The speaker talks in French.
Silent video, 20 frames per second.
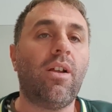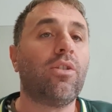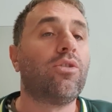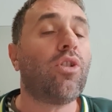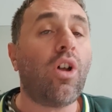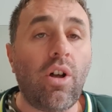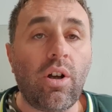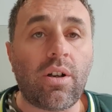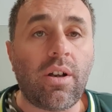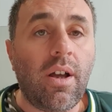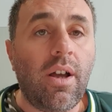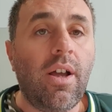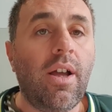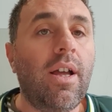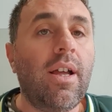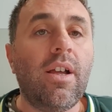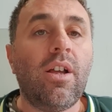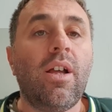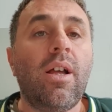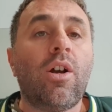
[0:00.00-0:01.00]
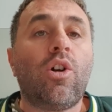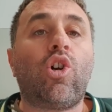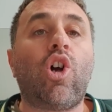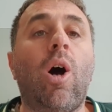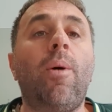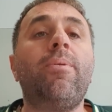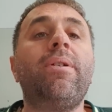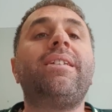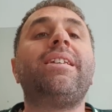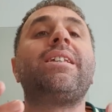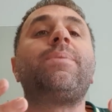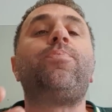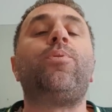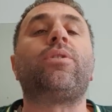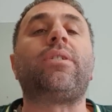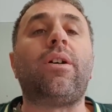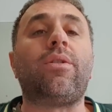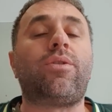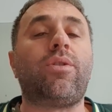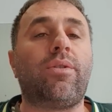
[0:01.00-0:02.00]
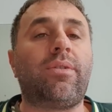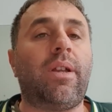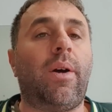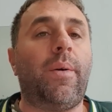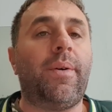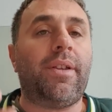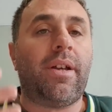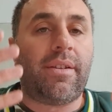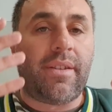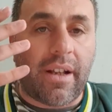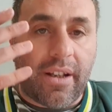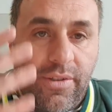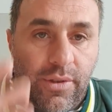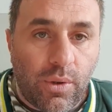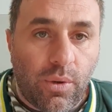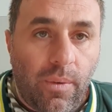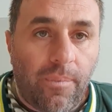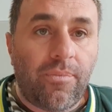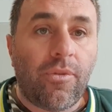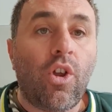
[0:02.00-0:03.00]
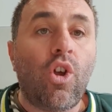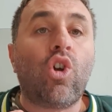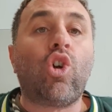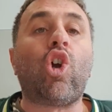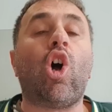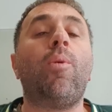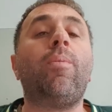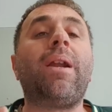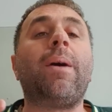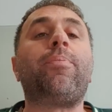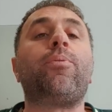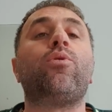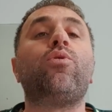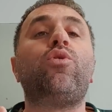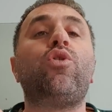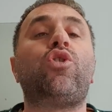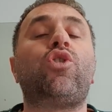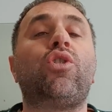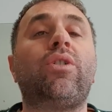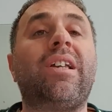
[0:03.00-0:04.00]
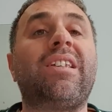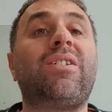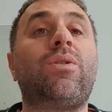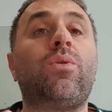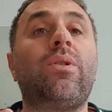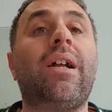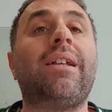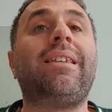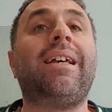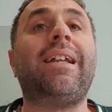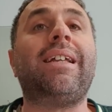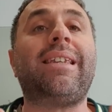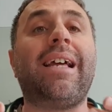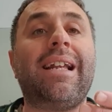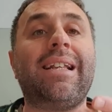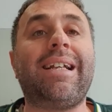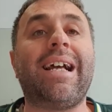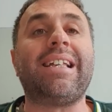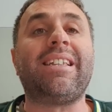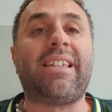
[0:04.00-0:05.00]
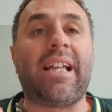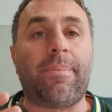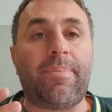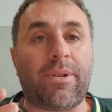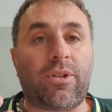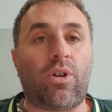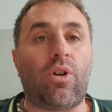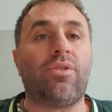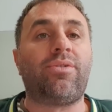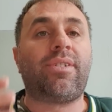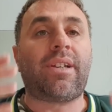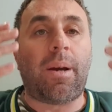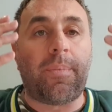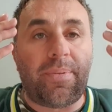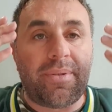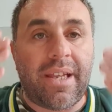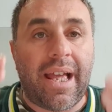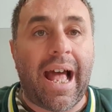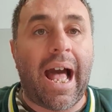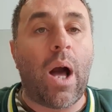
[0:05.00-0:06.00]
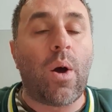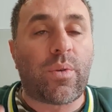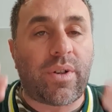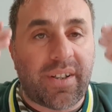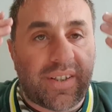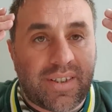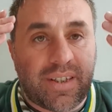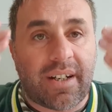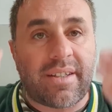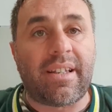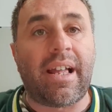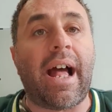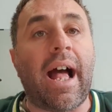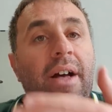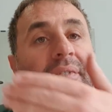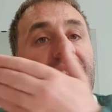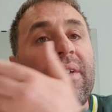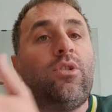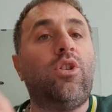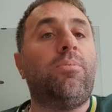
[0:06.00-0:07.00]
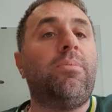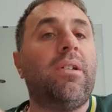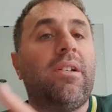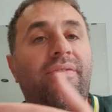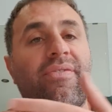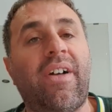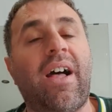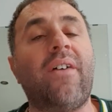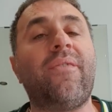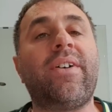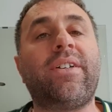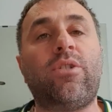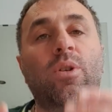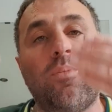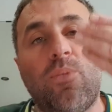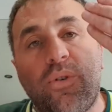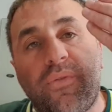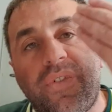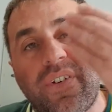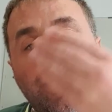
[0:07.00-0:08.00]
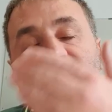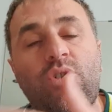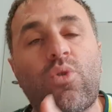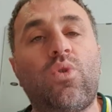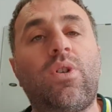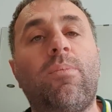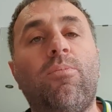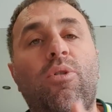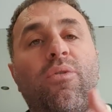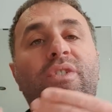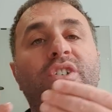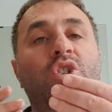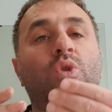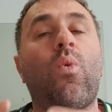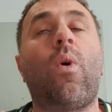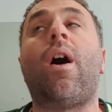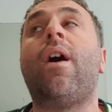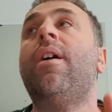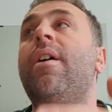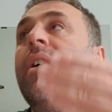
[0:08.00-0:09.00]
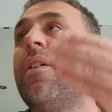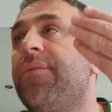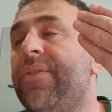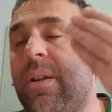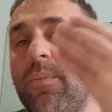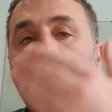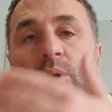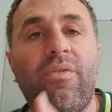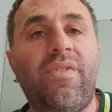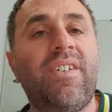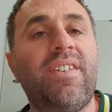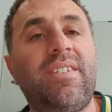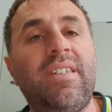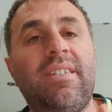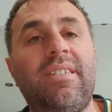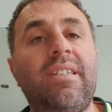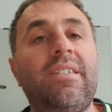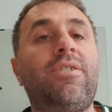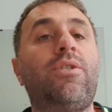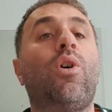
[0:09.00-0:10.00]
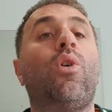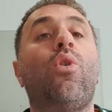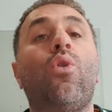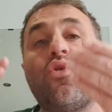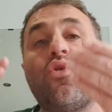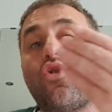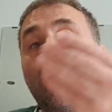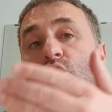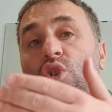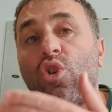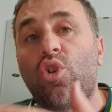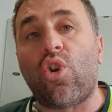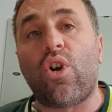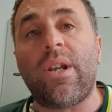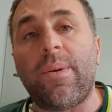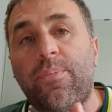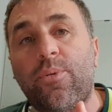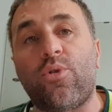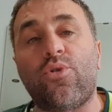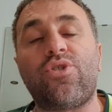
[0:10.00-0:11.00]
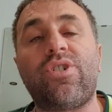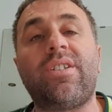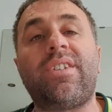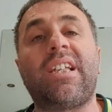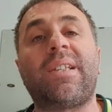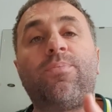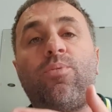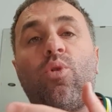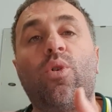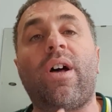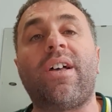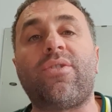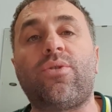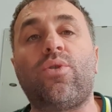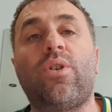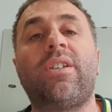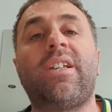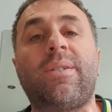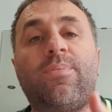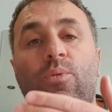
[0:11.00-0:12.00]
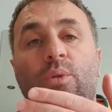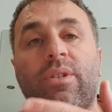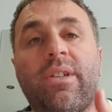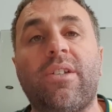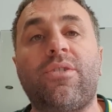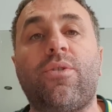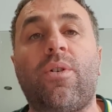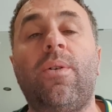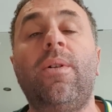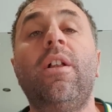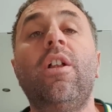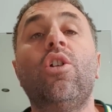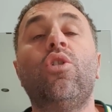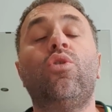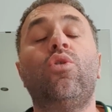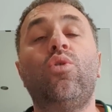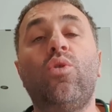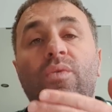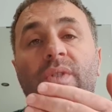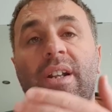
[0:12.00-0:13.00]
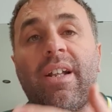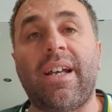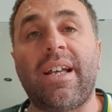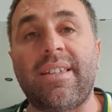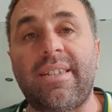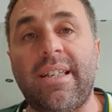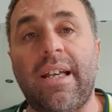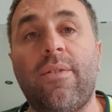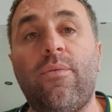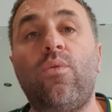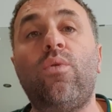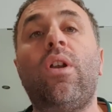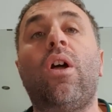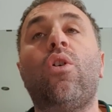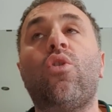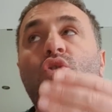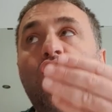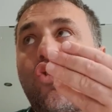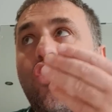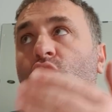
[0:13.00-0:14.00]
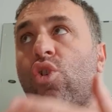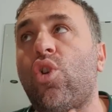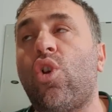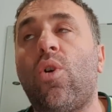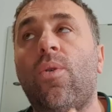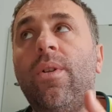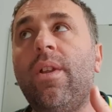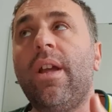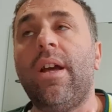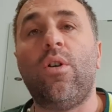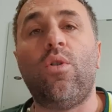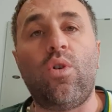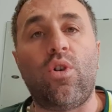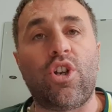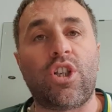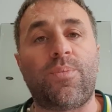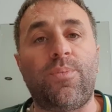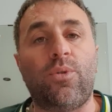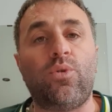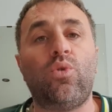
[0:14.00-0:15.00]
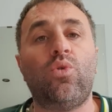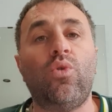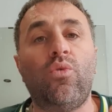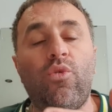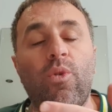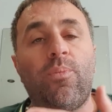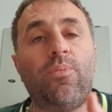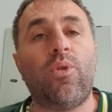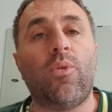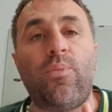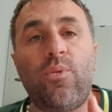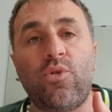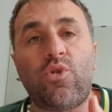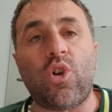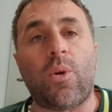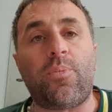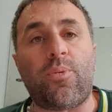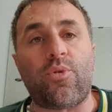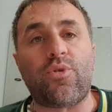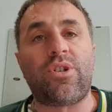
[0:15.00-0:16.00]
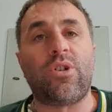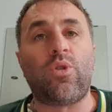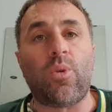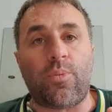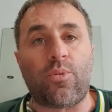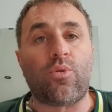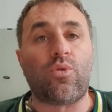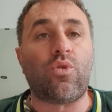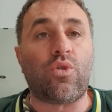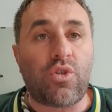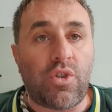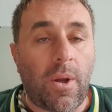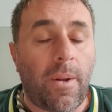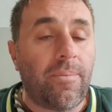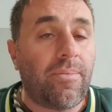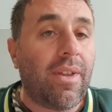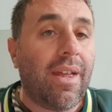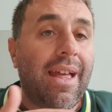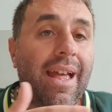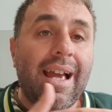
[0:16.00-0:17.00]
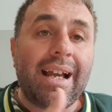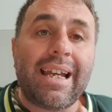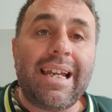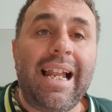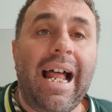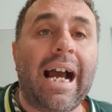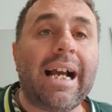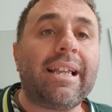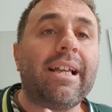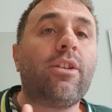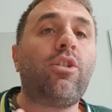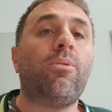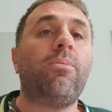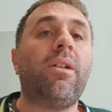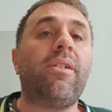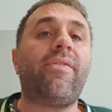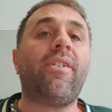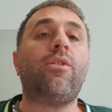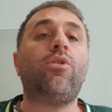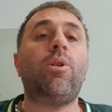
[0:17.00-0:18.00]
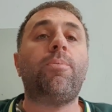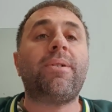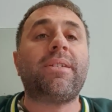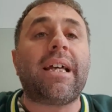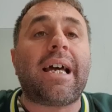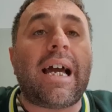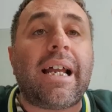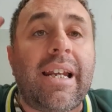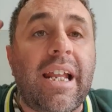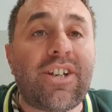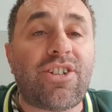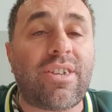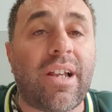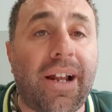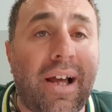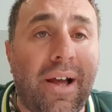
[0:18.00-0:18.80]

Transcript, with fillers: Donc, comme les exportations تاعنا نقصوا comme la production nationale تاعنا تاع الغاز تاع البترول تقبناها وكسرناها 2020 avec de mauvaises des mauvais choix des mauvaises décisions gelant les projets d'exploration et d'exploitation de nouvelles réserves ou là en gelant le lancement de nouveaux de plusieurs projets de production tu ne 2020 دخلناش